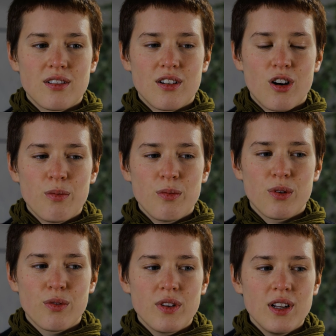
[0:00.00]
kommen
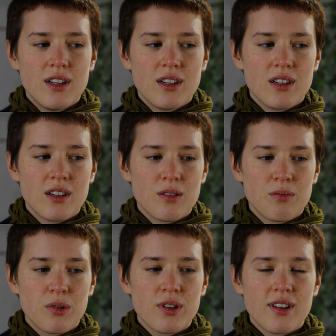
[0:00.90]
so viele
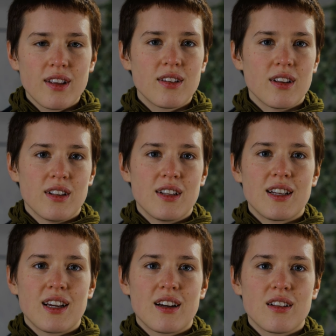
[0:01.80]
Prozesse in
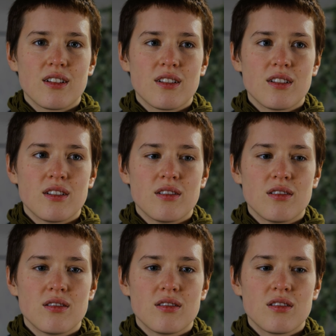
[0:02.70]

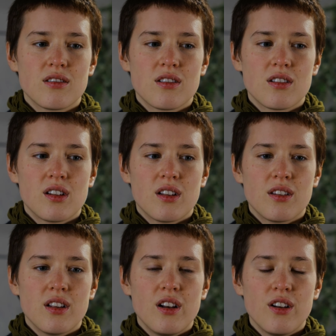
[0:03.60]
äh,
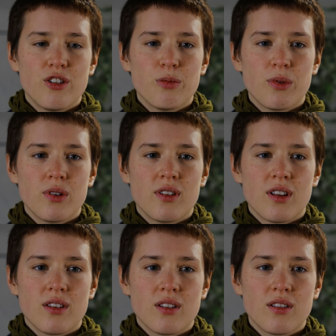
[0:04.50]
seelische
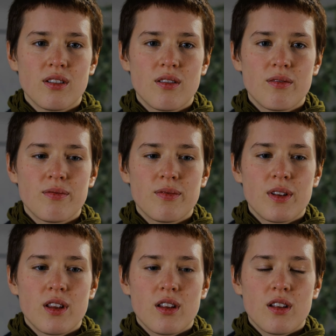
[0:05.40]
Prozesse.
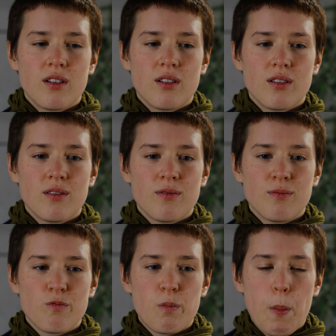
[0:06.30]

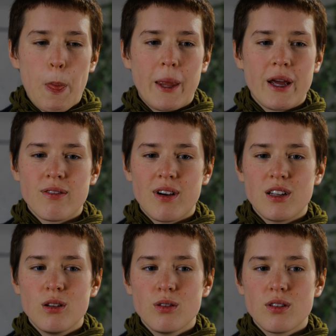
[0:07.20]
Mm, ich war
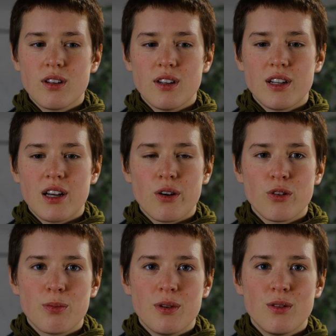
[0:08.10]
die Jüngste in der
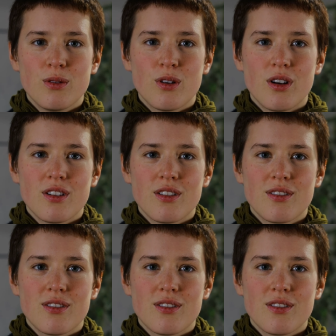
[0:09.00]
Ausbildung dort.